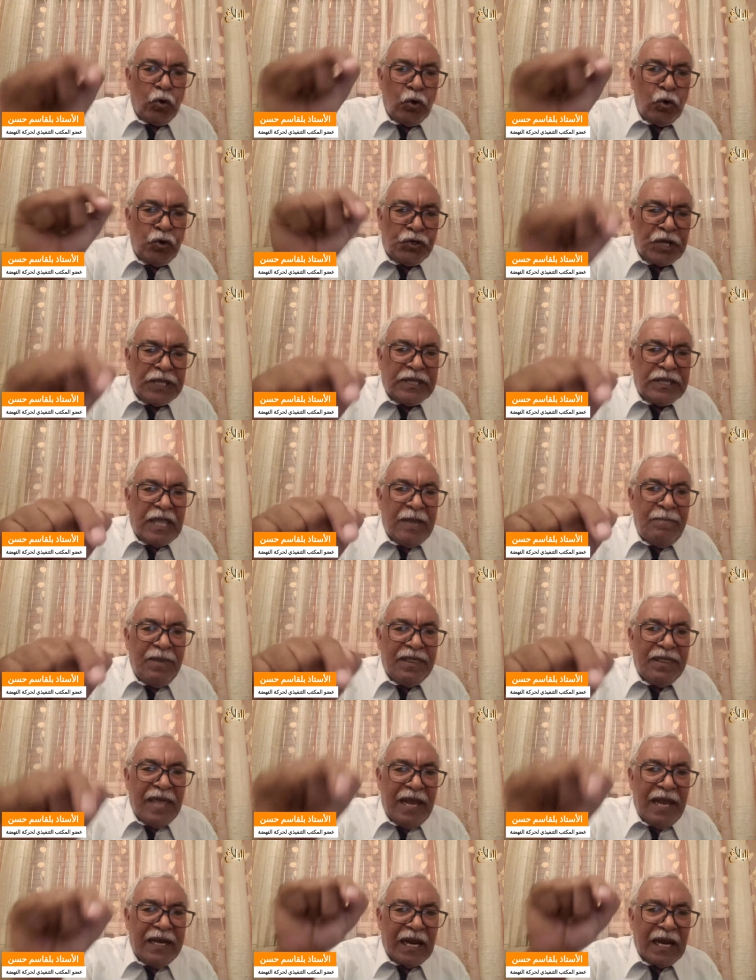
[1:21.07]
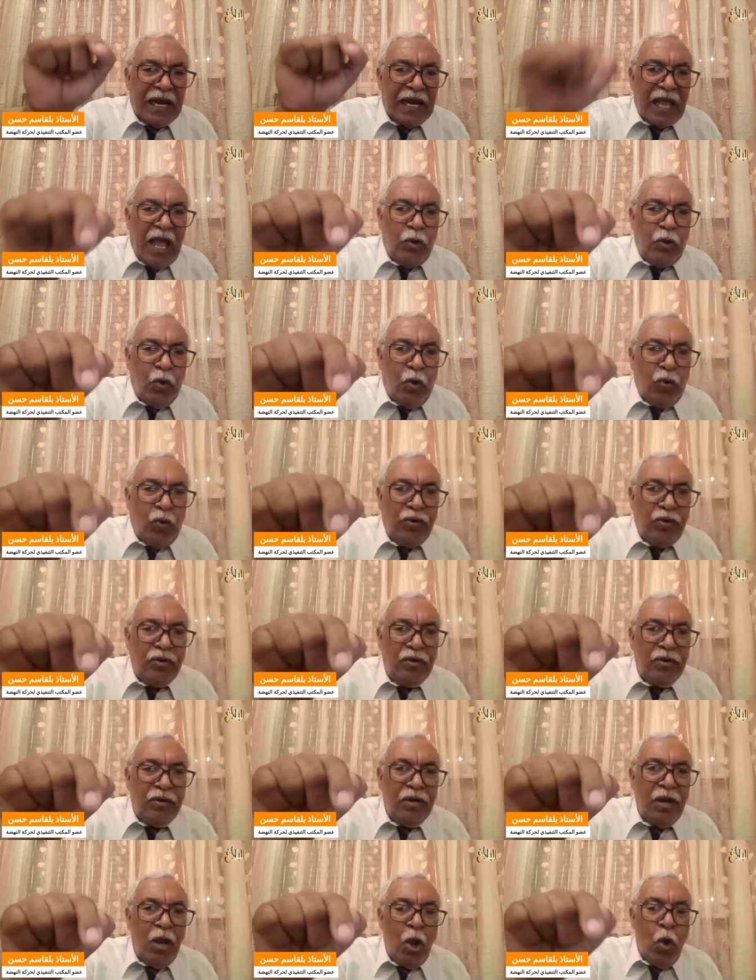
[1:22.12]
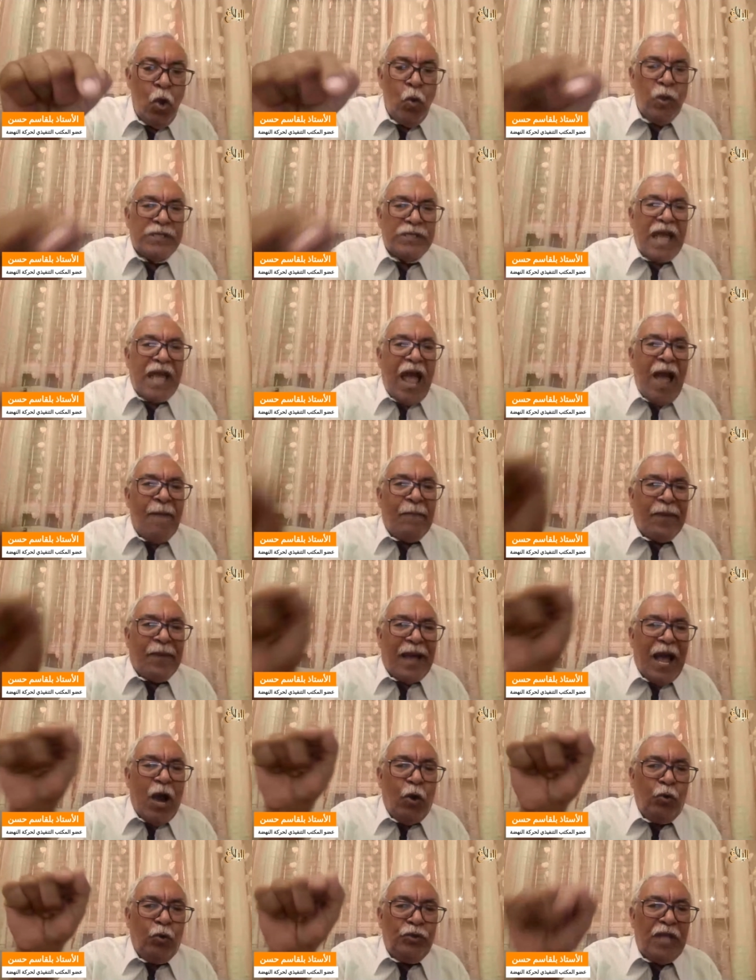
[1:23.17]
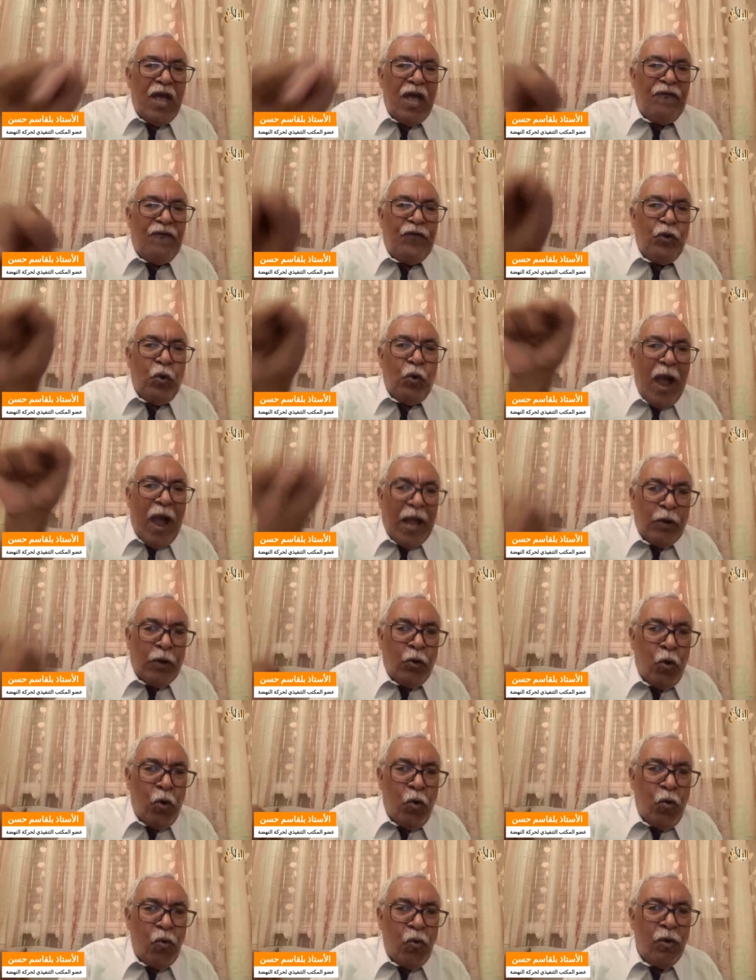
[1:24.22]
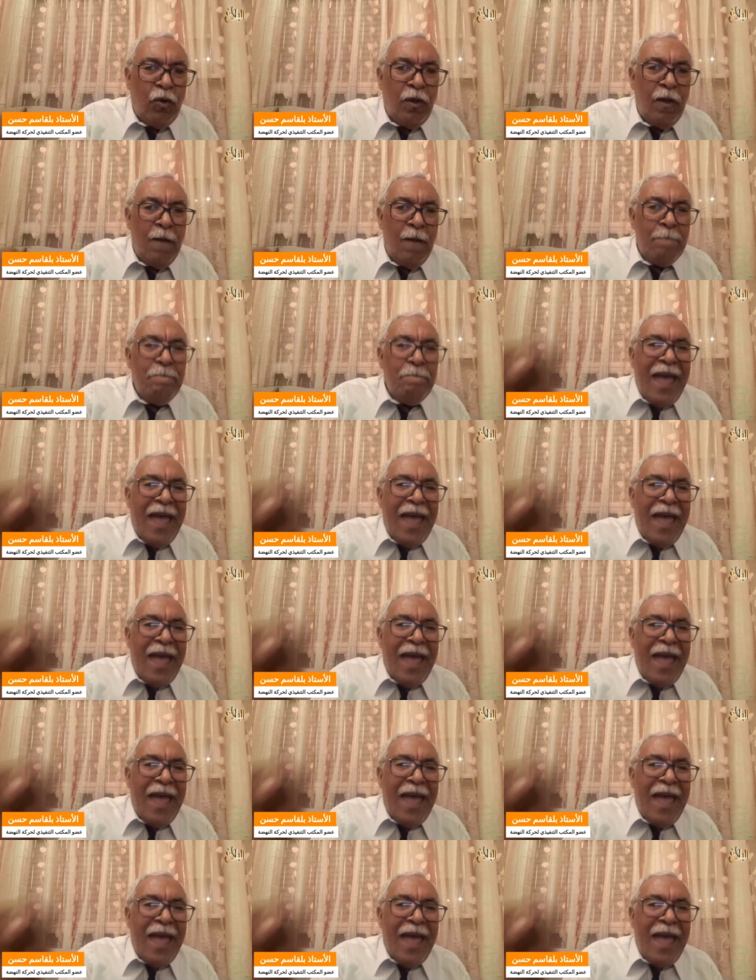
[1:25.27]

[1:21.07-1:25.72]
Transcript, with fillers: جدا بذلك القانون وسأبقى أدافع عنه ما